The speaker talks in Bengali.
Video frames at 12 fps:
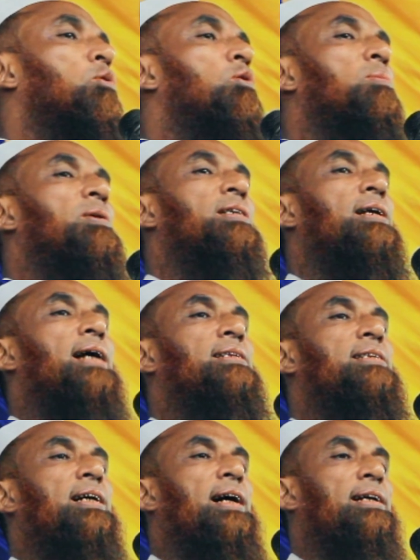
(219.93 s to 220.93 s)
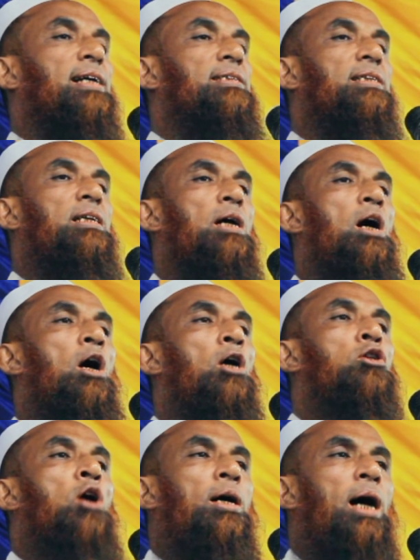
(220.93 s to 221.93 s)
কোনো মতে রাতটা কাটাইছি
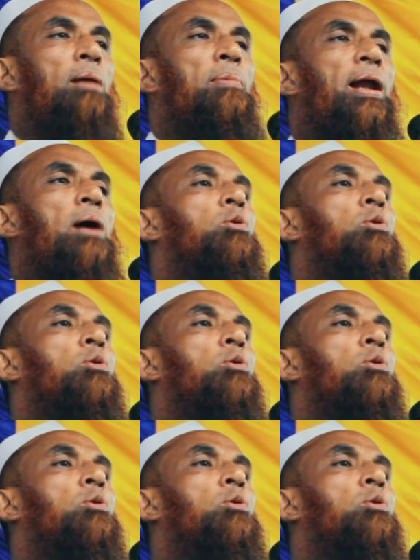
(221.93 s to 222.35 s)
সকালবেলা